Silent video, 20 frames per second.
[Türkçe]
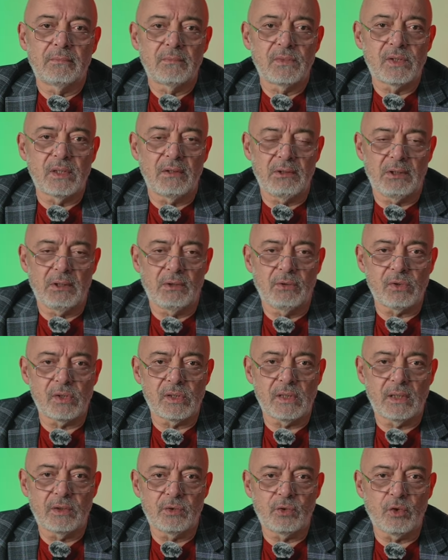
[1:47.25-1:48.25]
sevgili
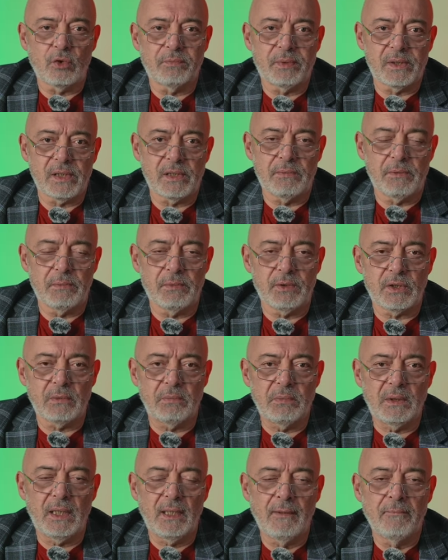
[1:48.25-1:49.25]
dostlar çok basit bir
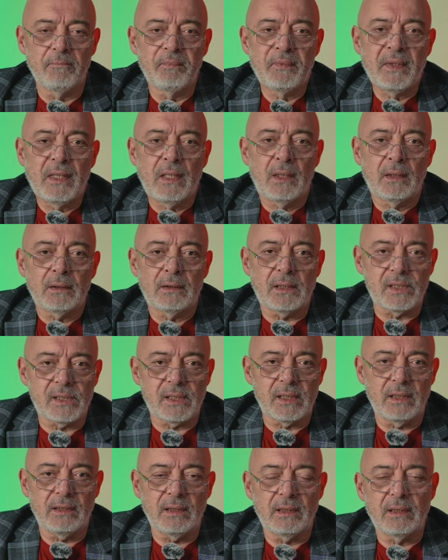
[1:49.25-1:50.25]
biçimde
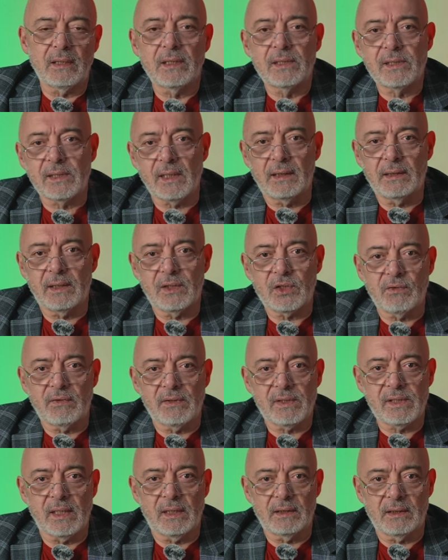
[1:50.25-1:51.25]
keskinlik sadece
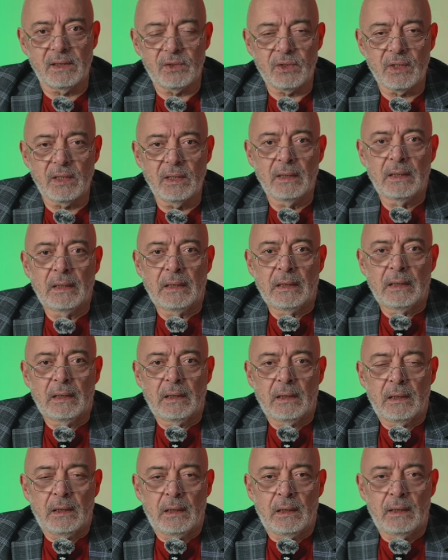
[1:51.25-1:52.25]
ve sadece
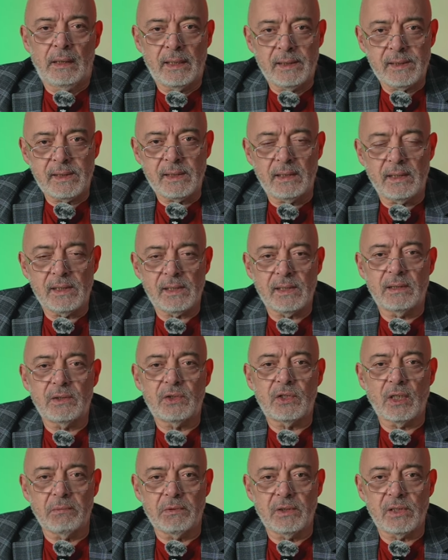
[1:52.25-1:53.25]
lensinizin,
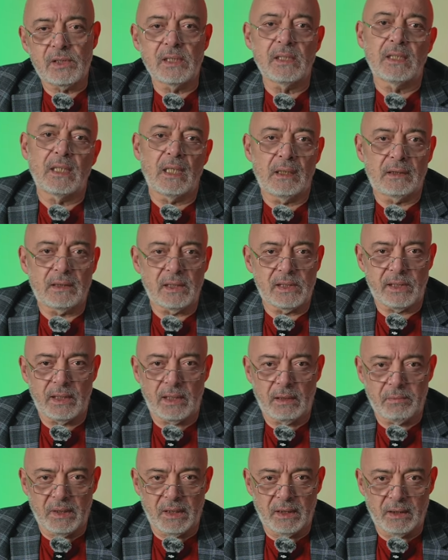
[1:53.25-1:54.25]
camınızın
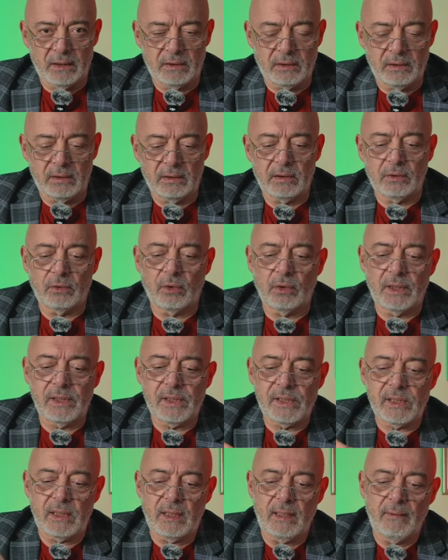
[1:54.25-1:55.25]
kalitesiyle bağlantılıdır.
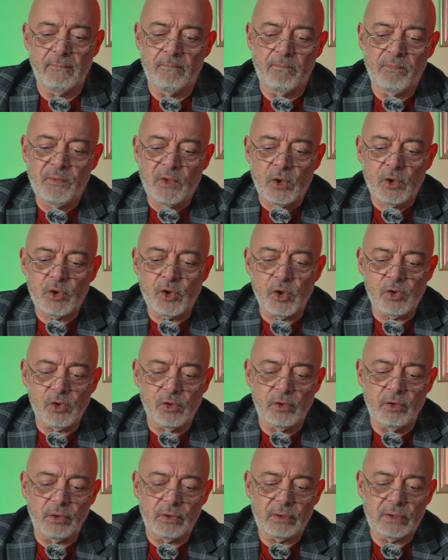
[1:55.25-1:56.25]
Dolayısıyla
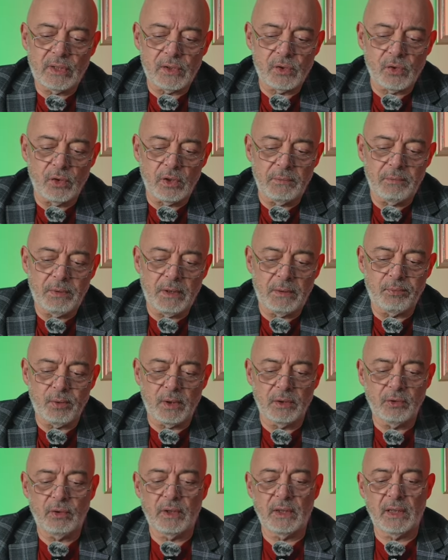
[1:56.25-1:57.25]
çözünürlükte Sony bir
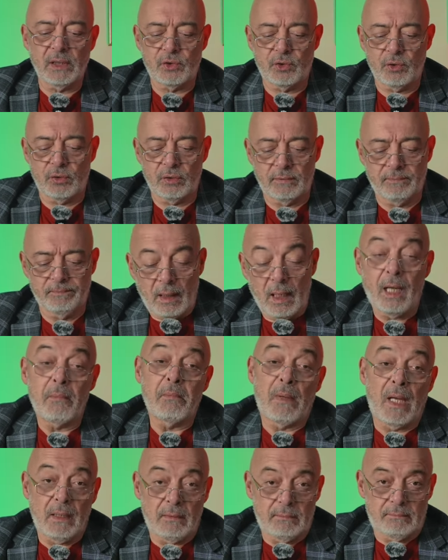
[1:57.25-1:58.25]
puan öne geçiyor.
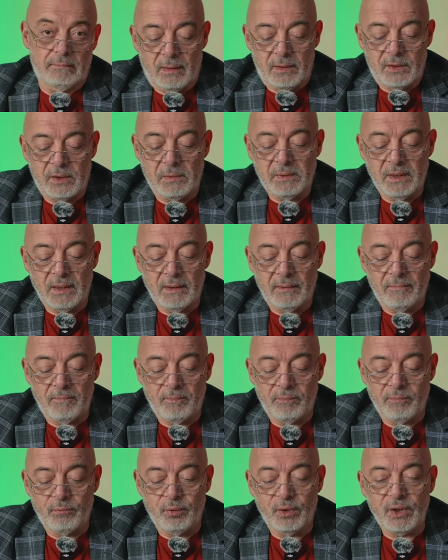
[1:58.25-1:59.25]
Ama şimdi
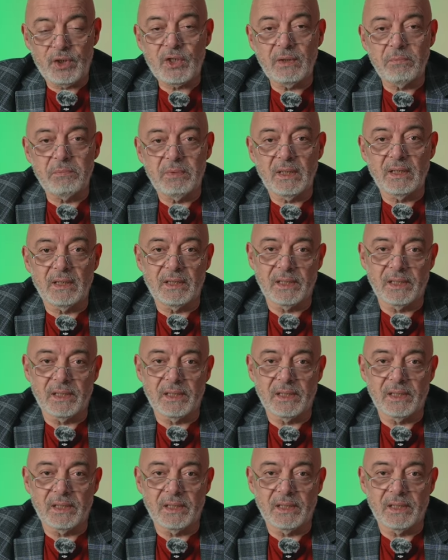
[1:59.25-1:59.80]
bu işin bir de